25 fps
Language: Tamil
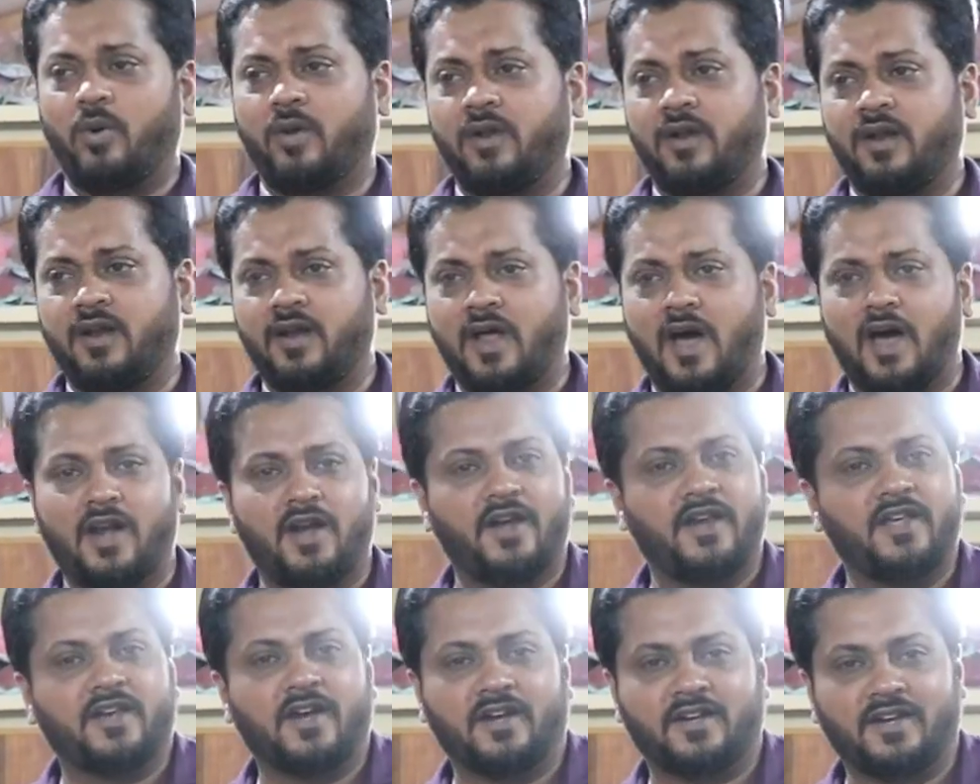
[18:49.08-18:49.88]
ஒரு
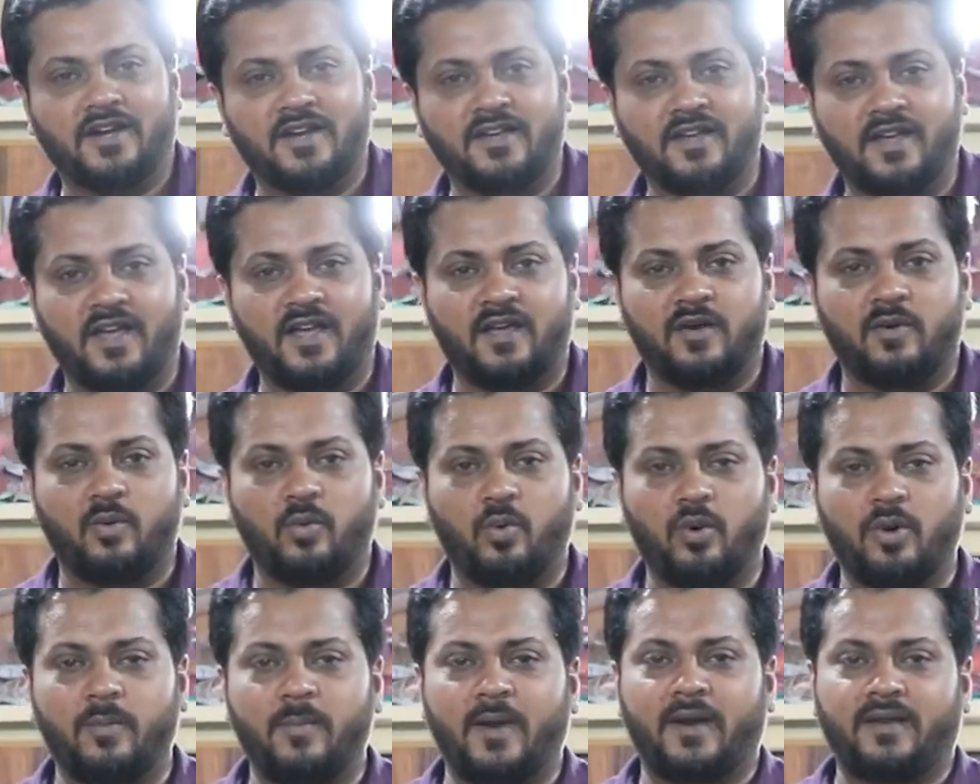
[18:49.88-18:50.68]
நாலடி கட்டலுங்க
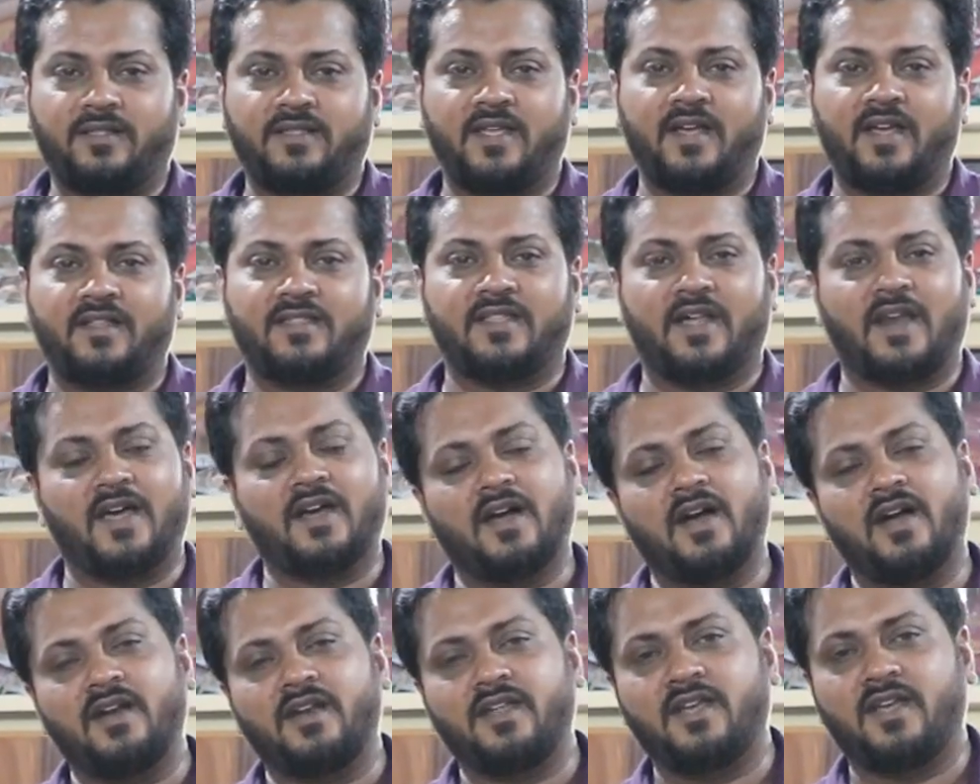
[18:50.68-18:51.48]
ஒரு மெத்தை
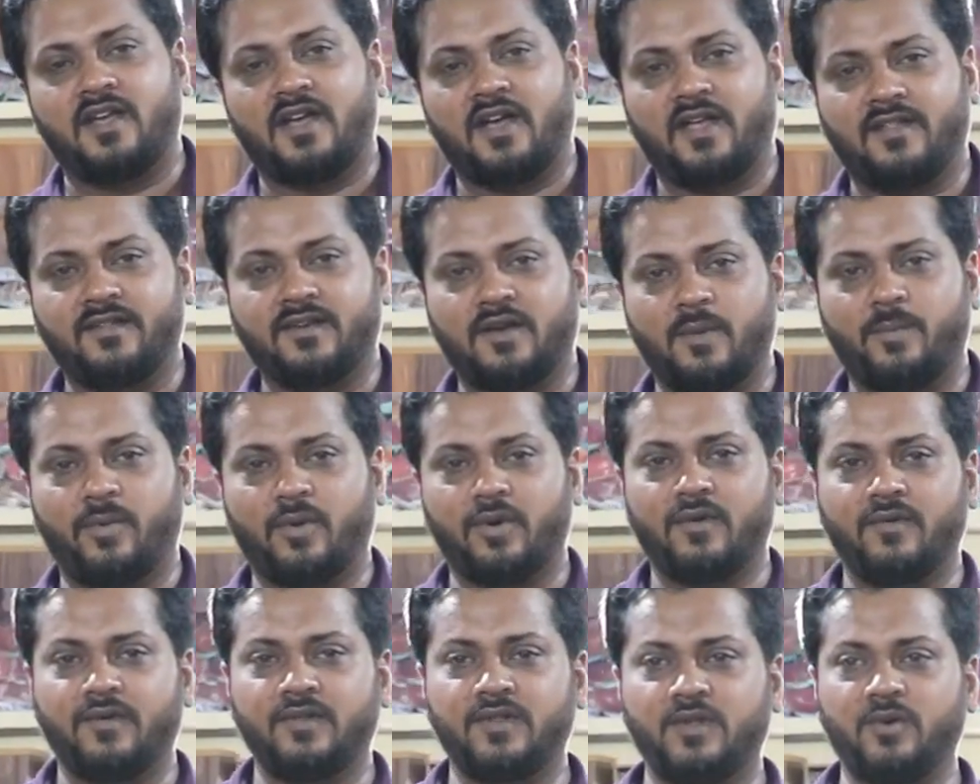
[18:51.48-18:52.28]
தலகாணி
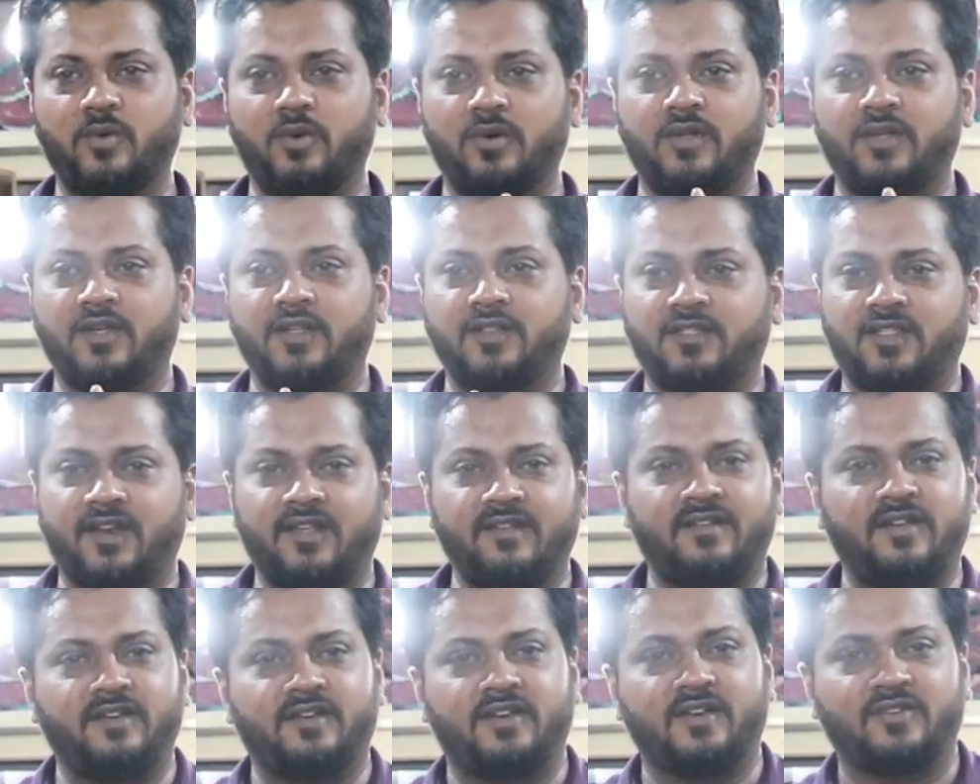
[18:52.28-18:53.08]
அதுக்கப்புறம் வந்து ஒரு
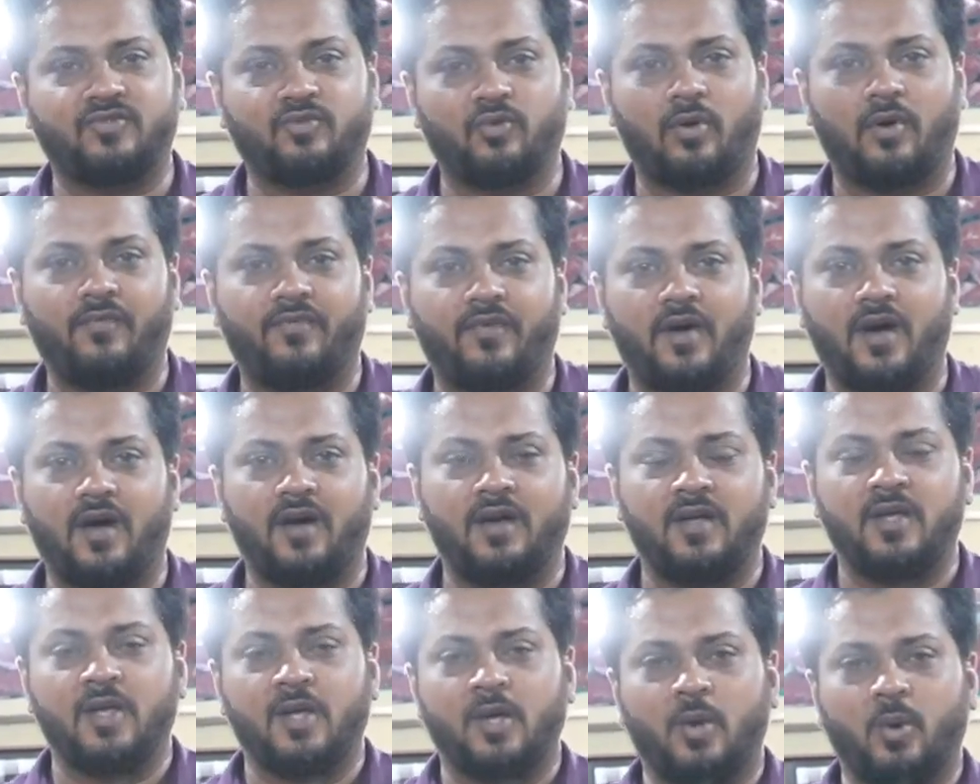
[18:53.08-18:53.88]
த்ரீ சீட்டர் சோஃபா